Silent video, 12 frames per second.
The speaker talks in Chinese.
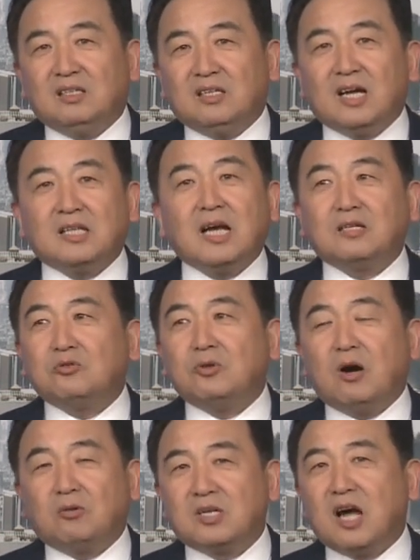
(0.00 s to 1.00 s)
那她需
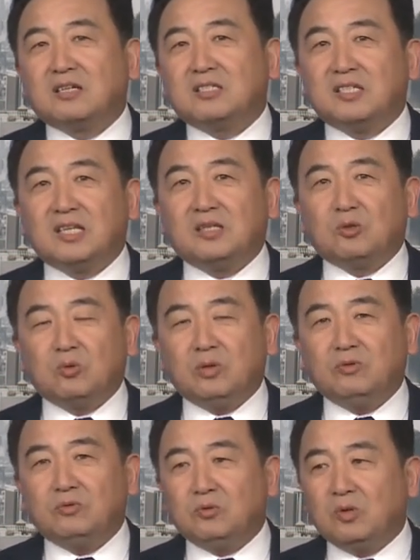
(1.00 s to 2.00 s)
要长时间的
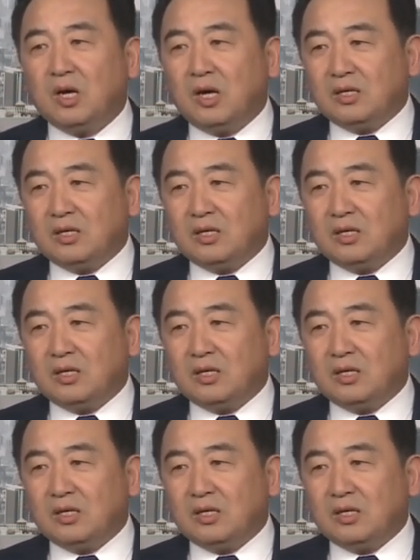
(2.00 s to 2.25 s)
恢复，